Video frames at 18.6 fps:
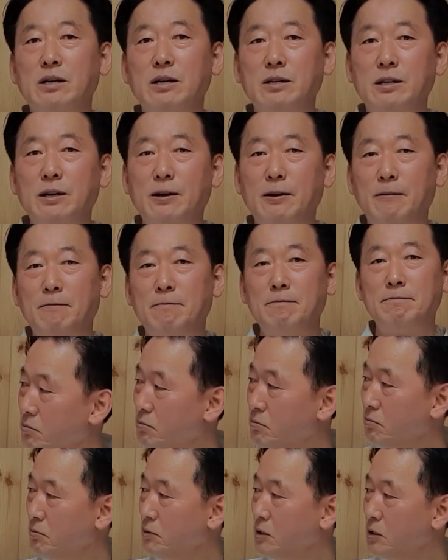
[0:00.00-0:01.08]
거 그냥.
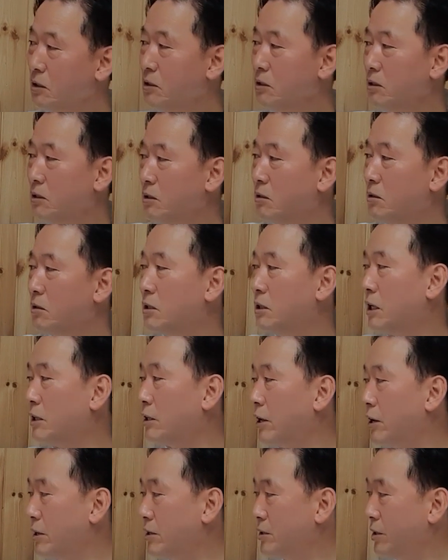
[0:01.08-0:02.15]
이렇게
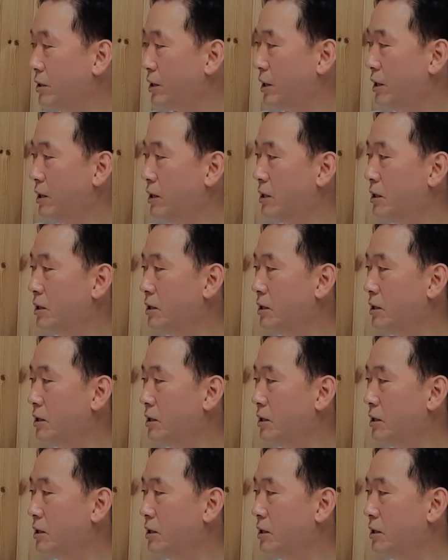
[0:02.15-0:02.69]
나타나는 거 이게.